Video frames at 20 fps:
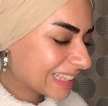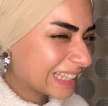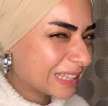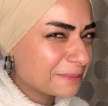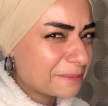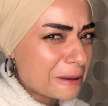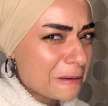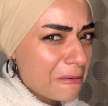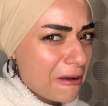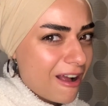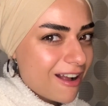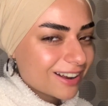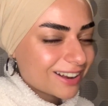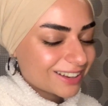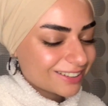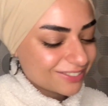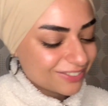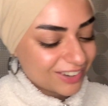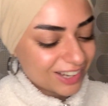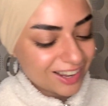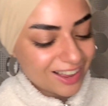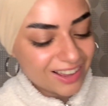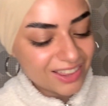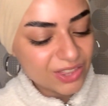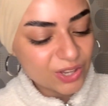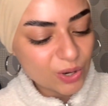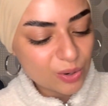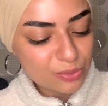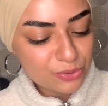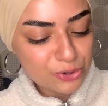Tipe bak
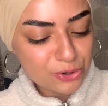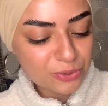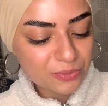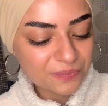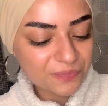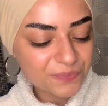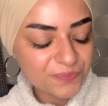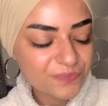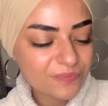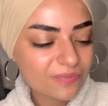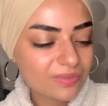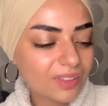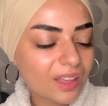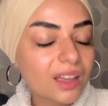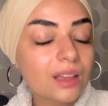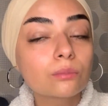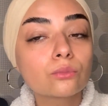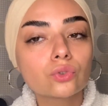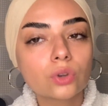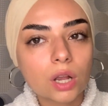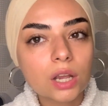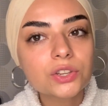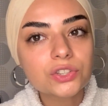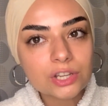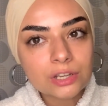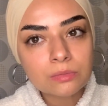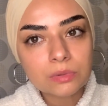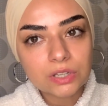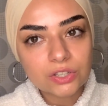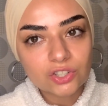falan diyormuşum. Bu
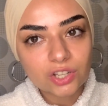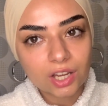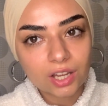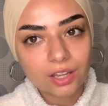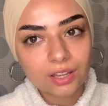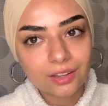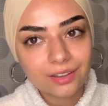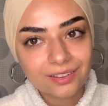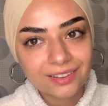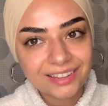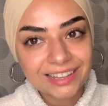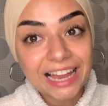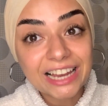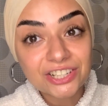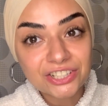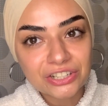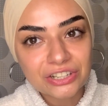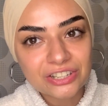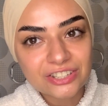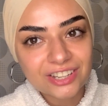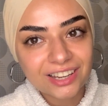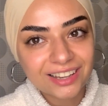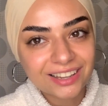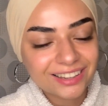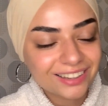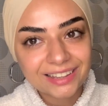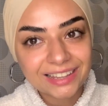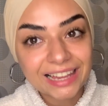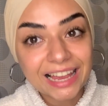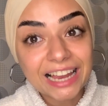kaşlarım inecek. Gerçekten inecek.
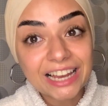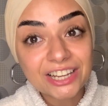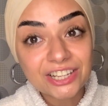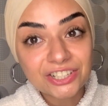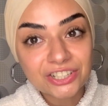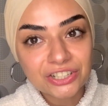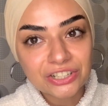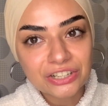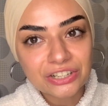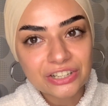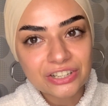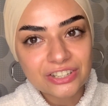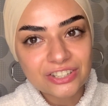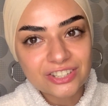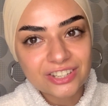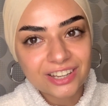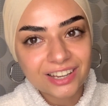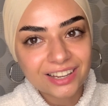Gerçekten inecek.